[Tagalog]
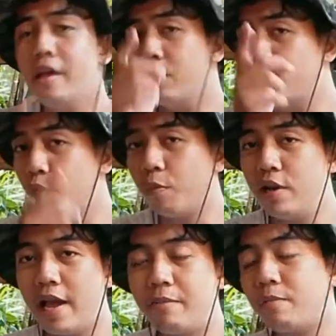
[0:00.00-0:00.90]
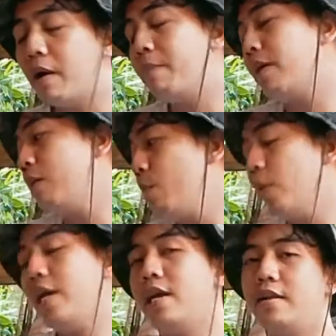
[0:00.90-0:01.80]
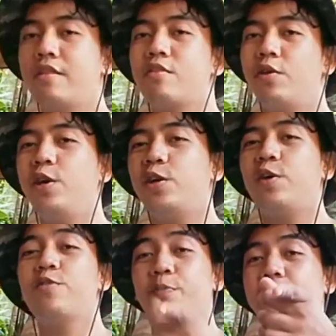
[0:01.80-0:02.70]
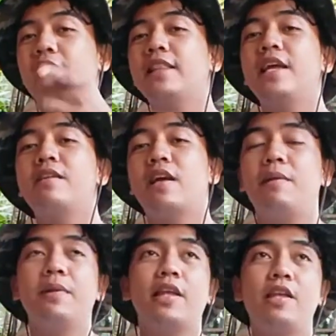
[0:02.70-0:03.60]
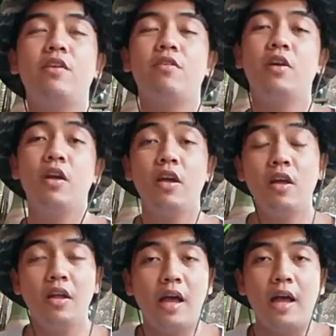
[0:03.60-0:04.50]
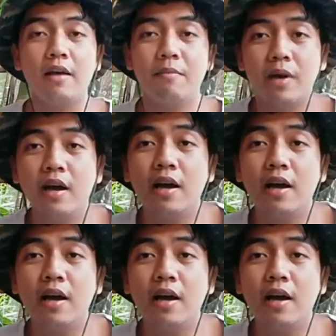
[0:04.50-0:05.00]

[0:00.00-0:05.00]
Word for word: Sure Bull yan, magpapag-giveaway yan. So yun, no? support natin, kalapatay nyo ang mga